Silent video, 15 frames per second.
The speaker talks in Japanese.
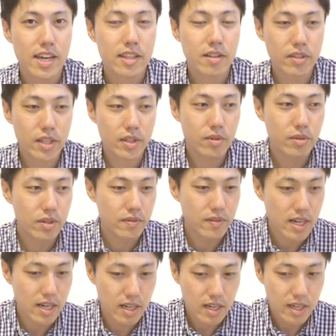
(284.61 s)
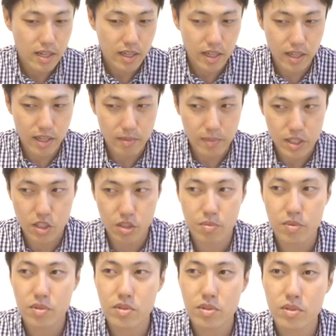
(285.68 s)
なので料理は、自
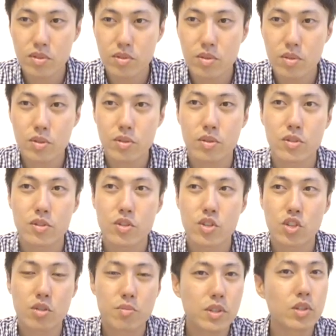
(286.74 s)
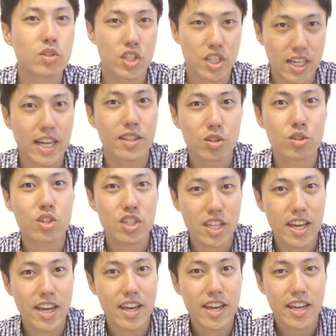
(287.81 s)
分の趣味の時間とし
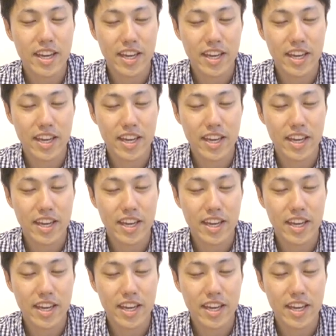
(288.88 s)
て、